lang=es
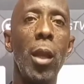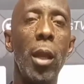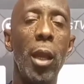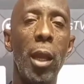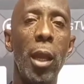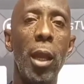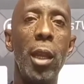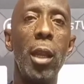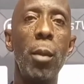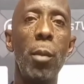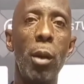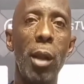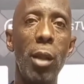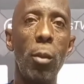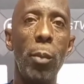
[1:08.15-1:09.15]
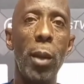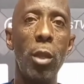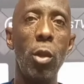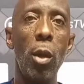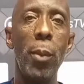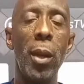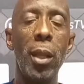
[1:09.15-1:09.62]
eh, ir mejorando
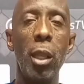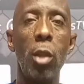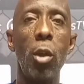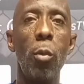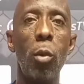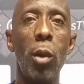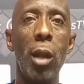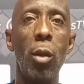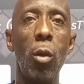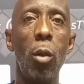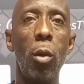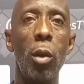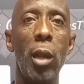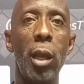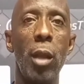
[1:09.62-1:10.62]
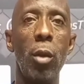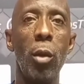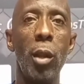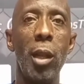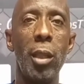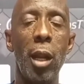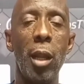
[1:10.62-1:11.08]
partido a partido y buscar los goles que nos den
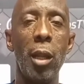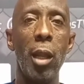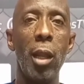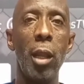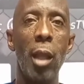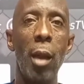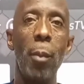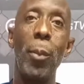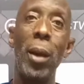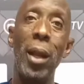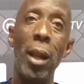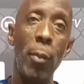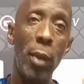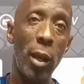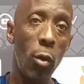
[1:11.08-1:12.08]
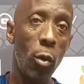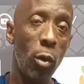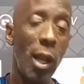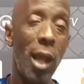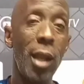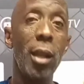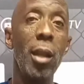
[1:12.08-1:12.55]
la tranquilidad, para
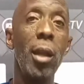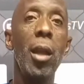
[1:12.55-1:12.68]
mejorar